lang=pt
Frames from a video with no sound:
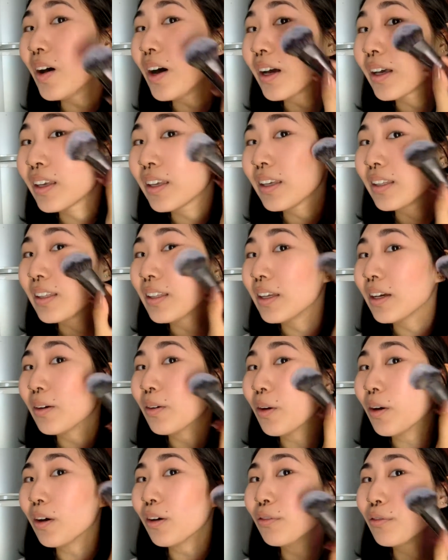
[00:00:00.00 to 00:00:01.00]
Ó, que
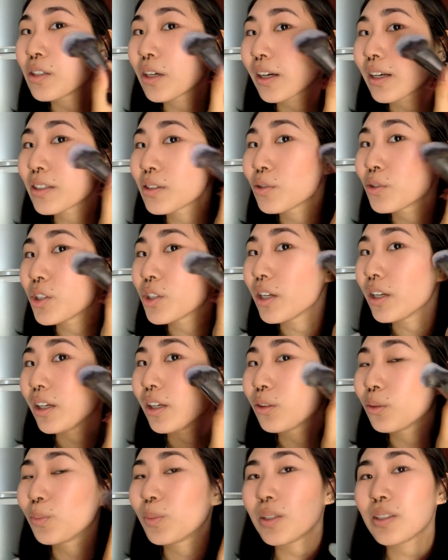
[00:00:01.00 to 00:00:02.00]
deu, ó. Só com a
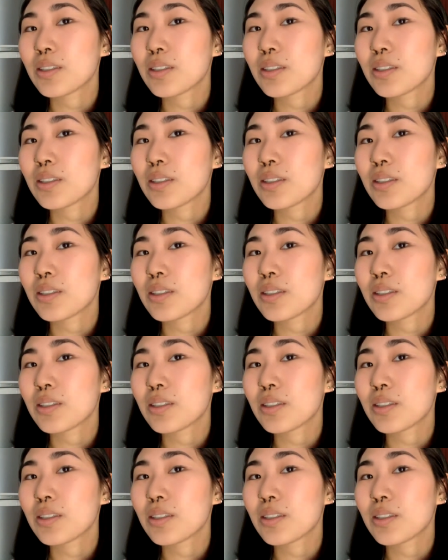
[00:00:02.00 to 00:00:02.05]
sujeirinha do